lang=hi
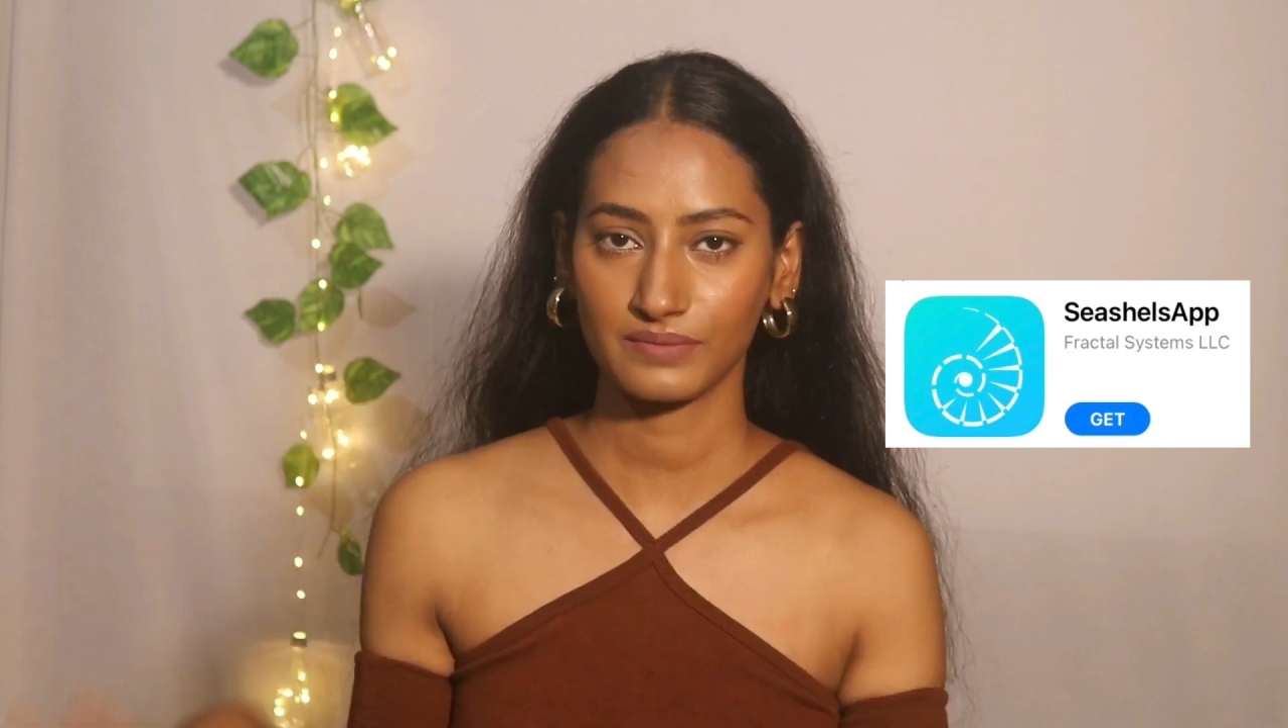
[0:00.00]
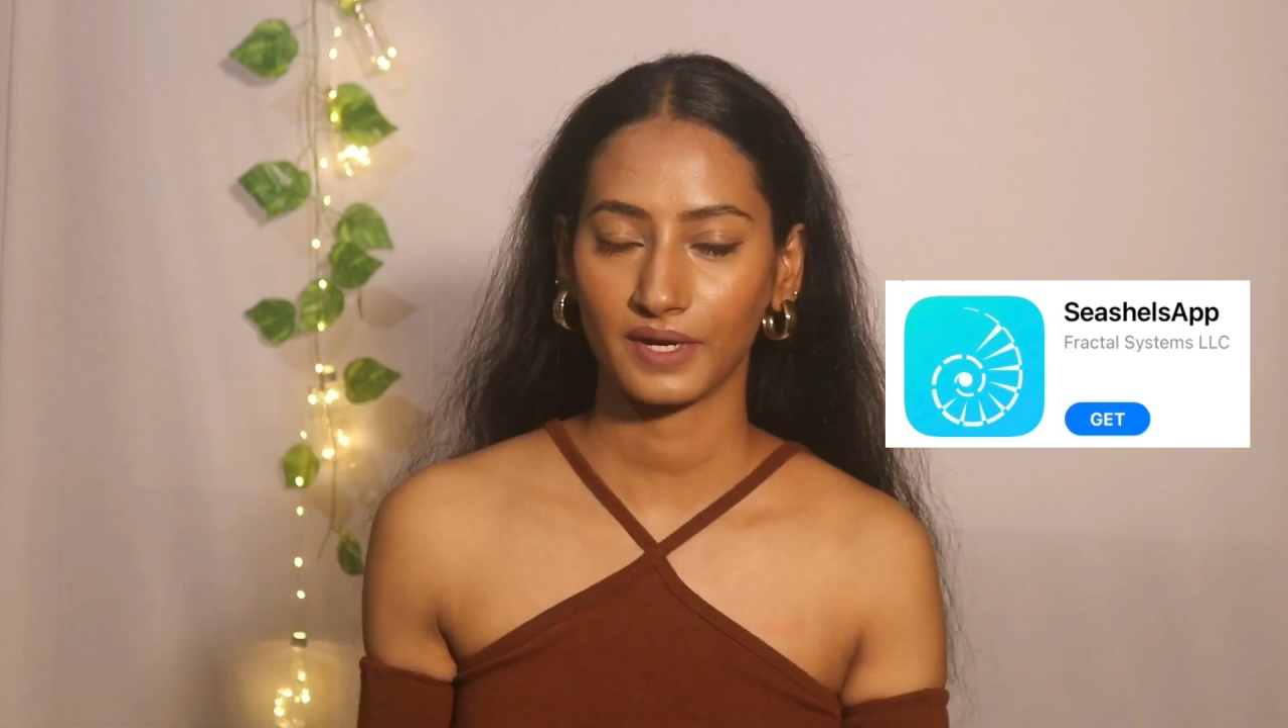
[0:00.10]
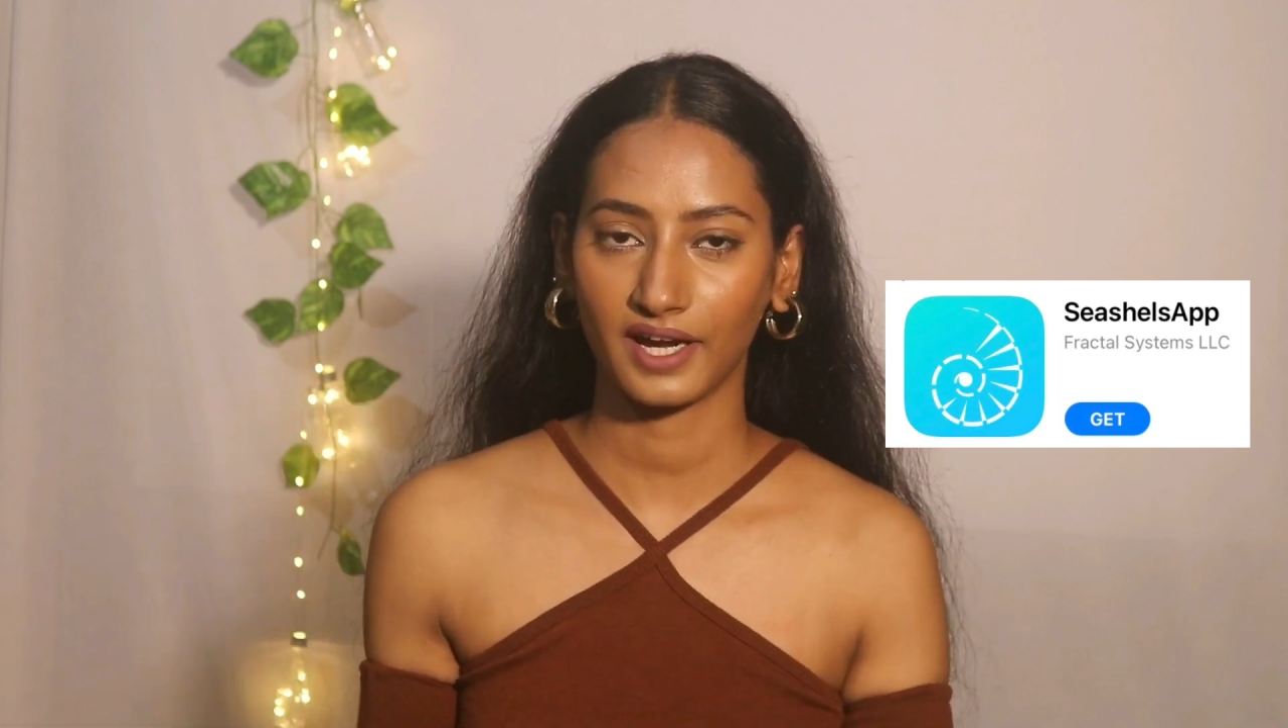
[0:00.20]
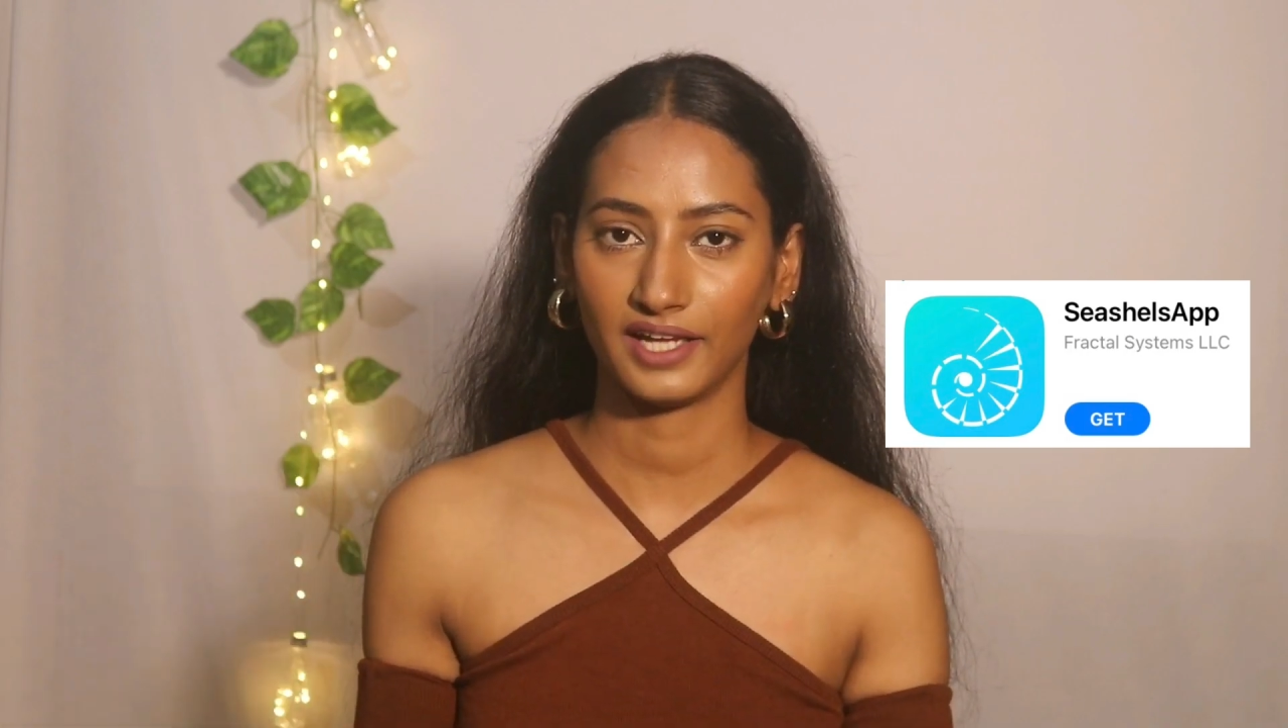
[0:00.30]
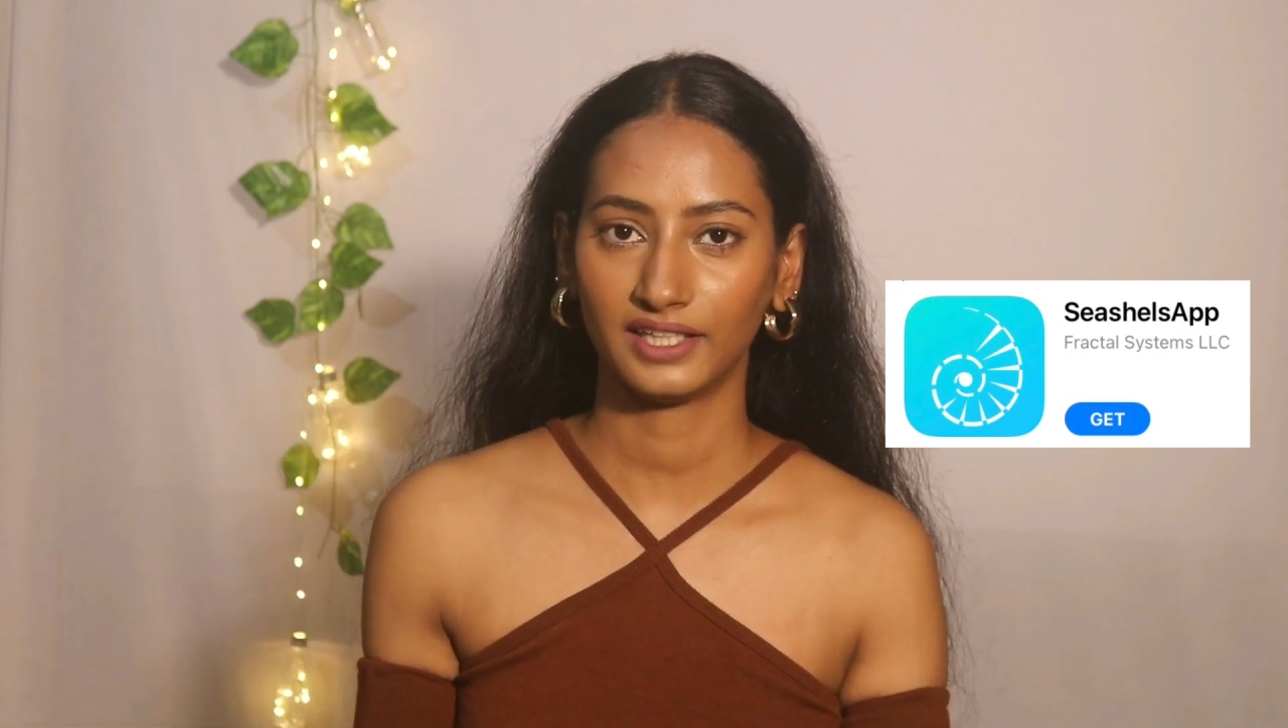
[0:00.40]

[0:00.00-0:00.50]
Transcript: से मंगाए